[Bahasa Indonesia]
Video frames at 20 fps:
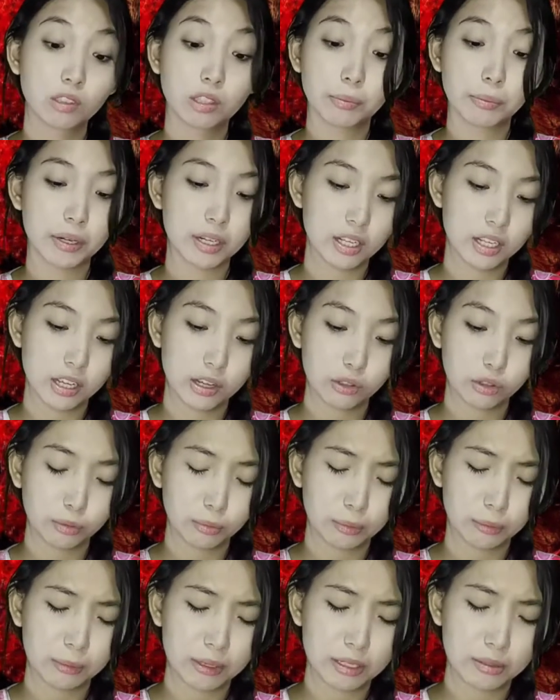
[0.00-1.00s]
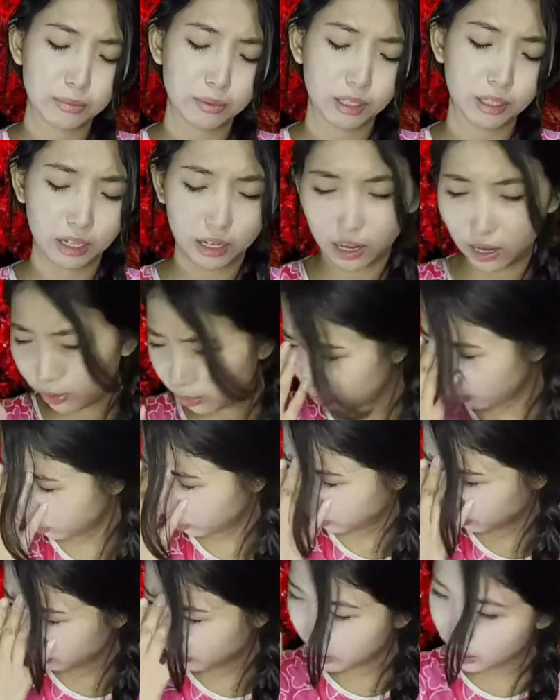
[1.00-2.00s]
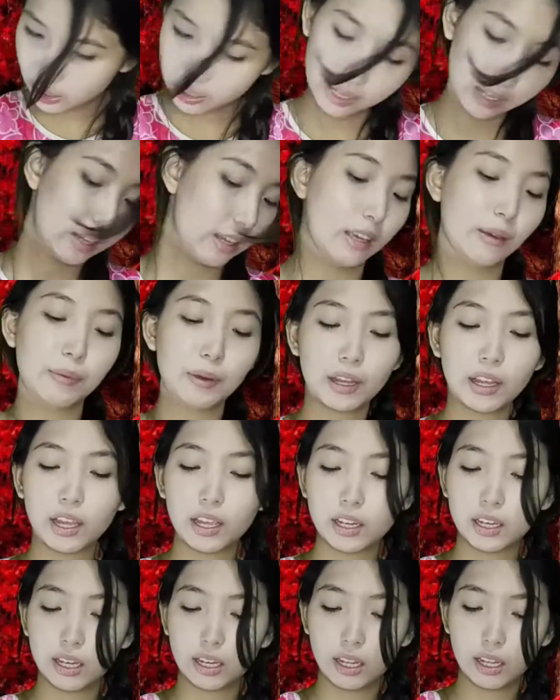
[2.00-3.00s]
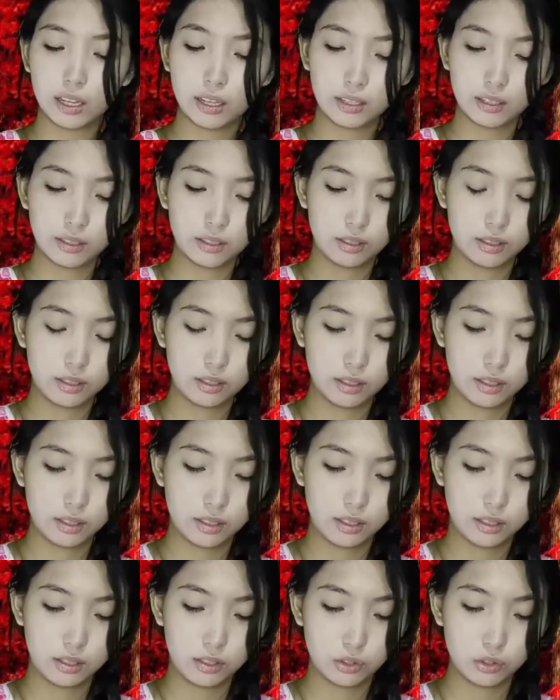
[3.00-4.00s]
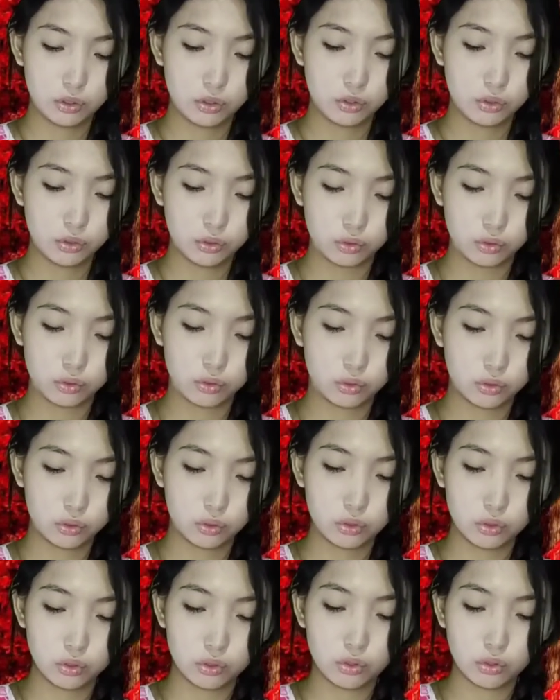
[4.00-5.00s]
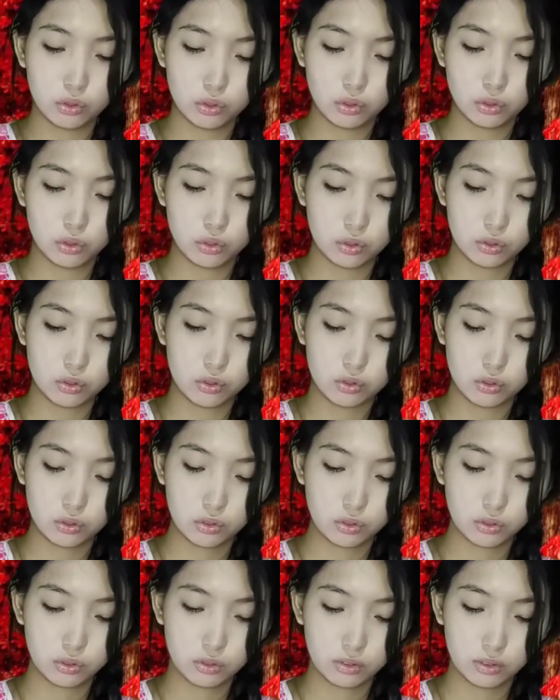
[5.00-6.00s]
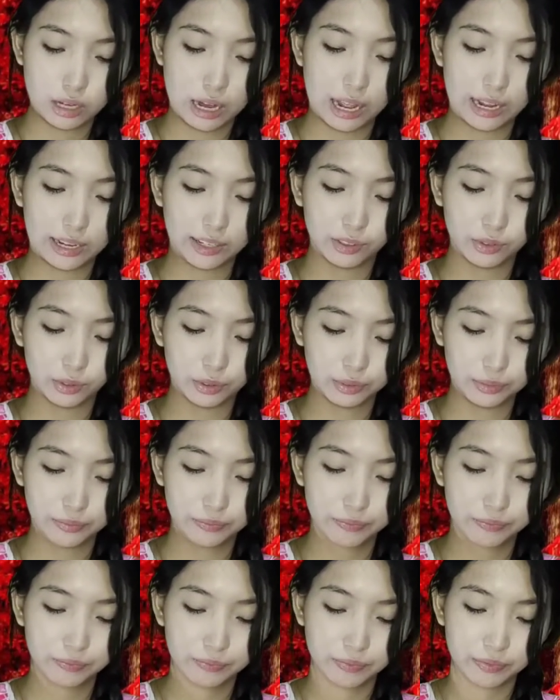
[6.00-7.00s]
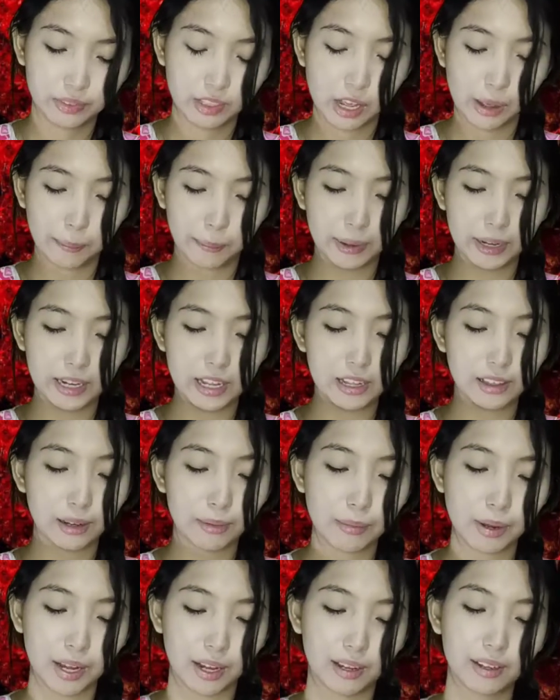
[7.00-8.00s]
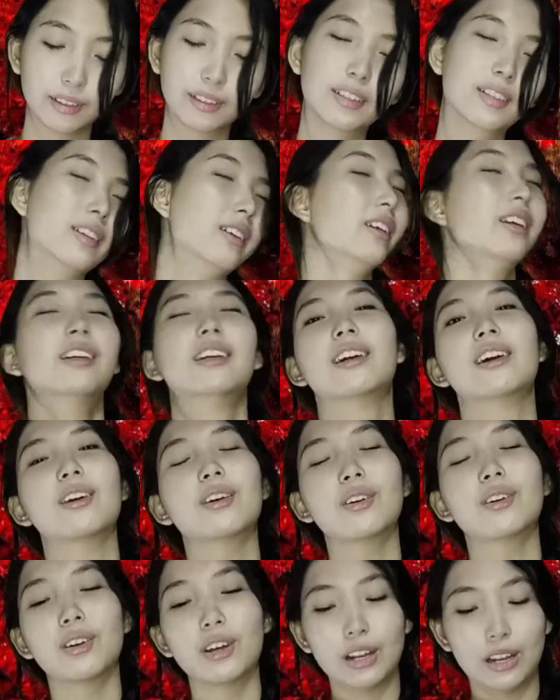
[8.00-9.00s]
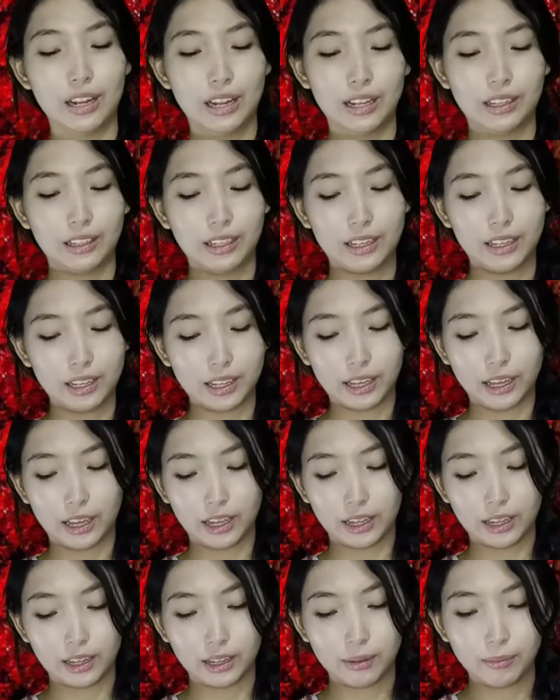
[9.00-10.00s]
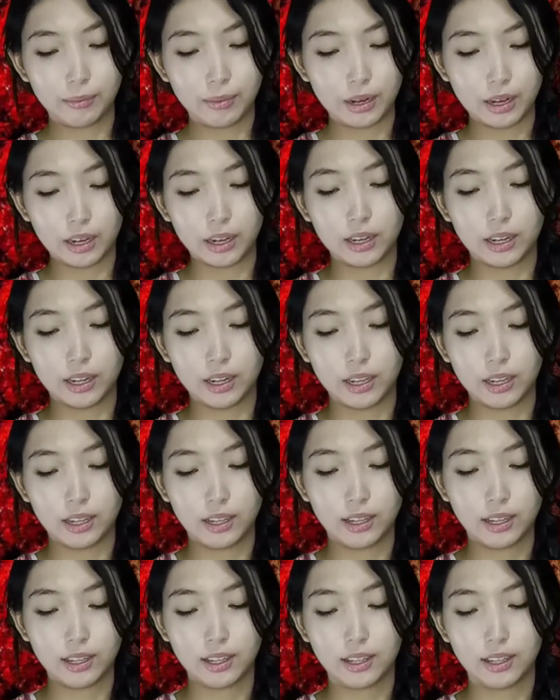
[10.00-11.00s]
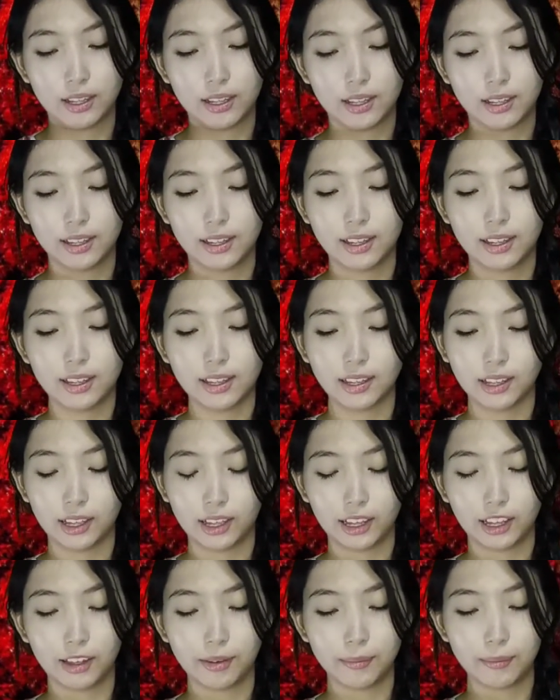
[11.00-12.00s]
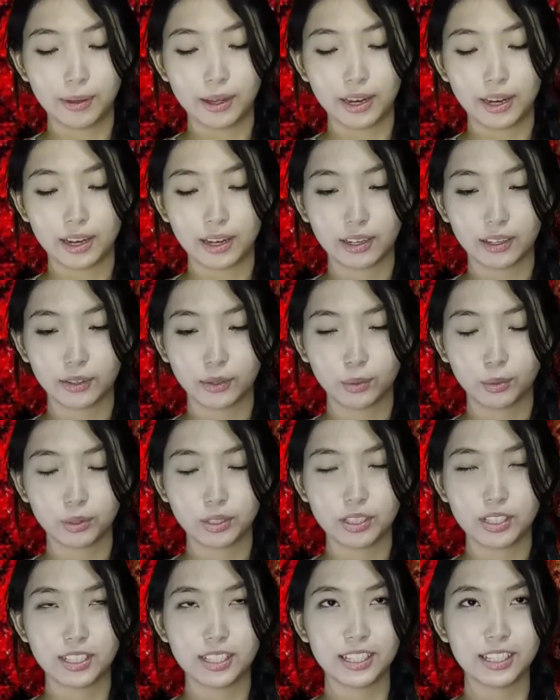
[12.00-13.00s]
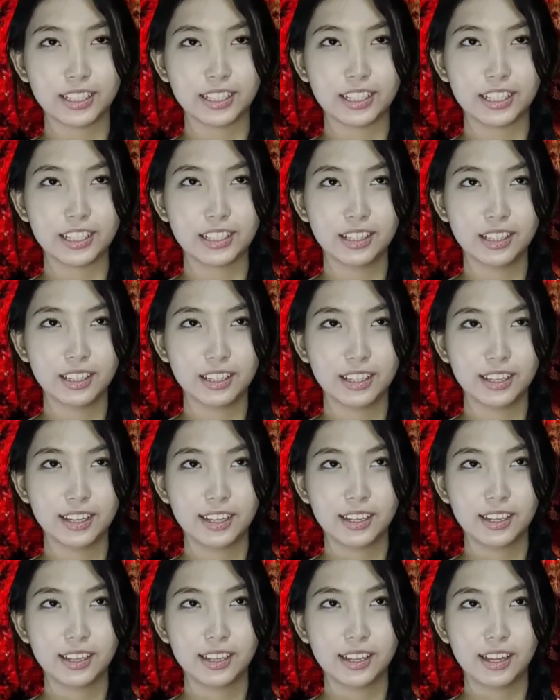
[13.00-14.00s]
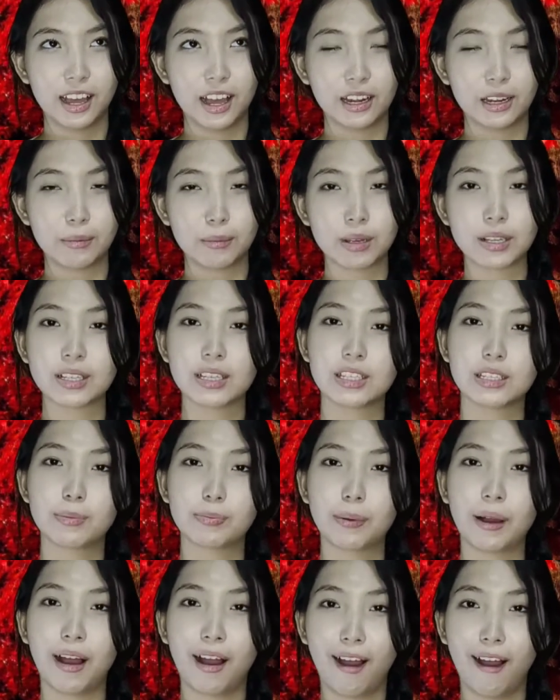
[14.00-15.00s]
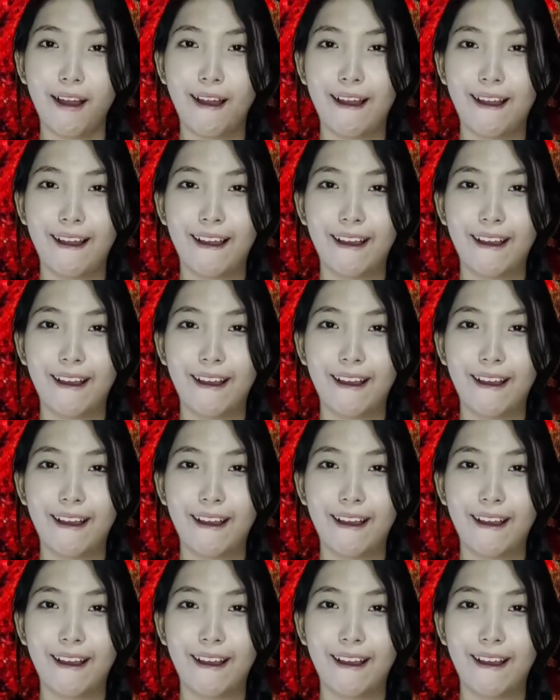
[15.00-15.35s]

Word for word: Temani ia untuk bermain sebentar. How? Ya pakai ini dah. Jung, cung, cung, jung. Nah gitu. Sampai dia terbang. Nah, kalau lihat ini kayak gambar ini kayak gambar kucing animasi Jepang